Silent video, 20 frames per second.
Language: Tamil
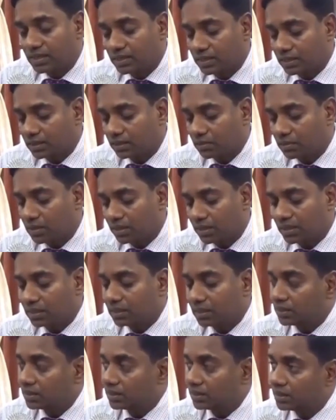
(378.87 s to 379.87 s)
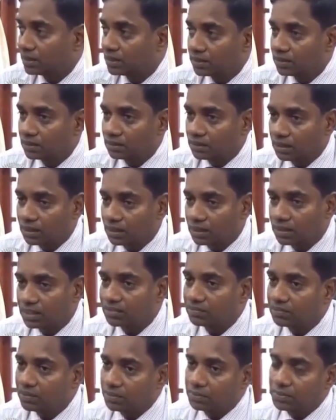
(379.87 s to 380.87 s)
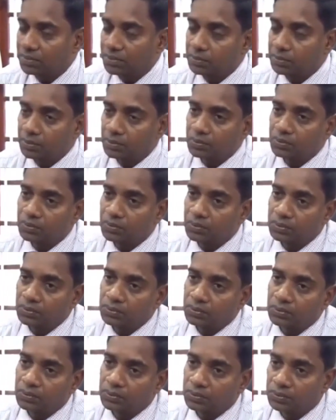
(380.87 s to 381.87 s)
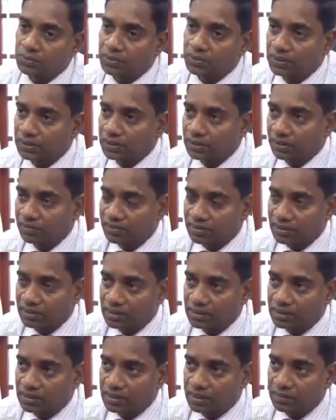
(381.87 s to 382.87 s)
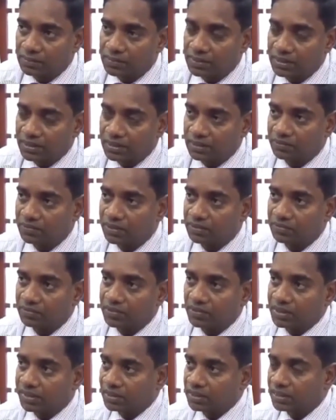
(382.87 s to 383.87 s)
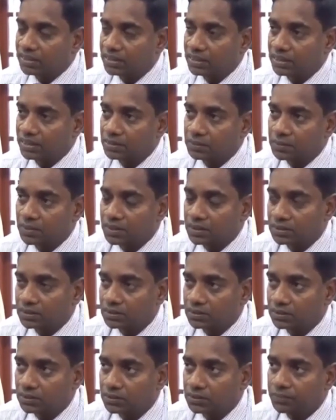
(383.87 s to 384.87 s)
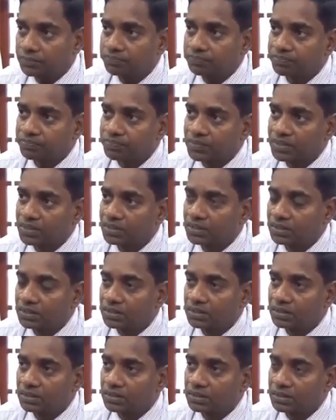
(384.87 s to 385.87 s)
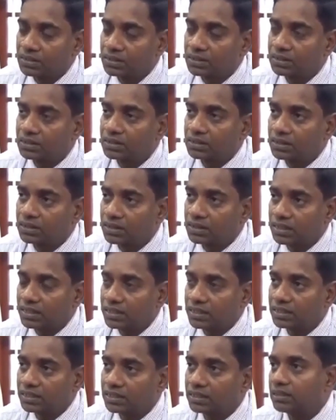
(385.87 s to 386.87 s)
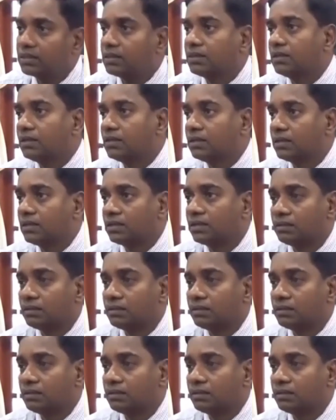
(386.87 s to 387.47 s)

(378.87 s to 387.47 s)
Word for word: இந்த படுகொலை சம்பவம் இரண்டு நாட்களாக நீடித்தது காயப்பட்டவர்கள் நாற்பத்தி எட்டு மணி நேரமாக இரத்த வெள்ளத்தில் இருந்தார்கள் அனைத்து உடலங்களும் இதே வளாகத்தில் எரியூட்டப்பட்டன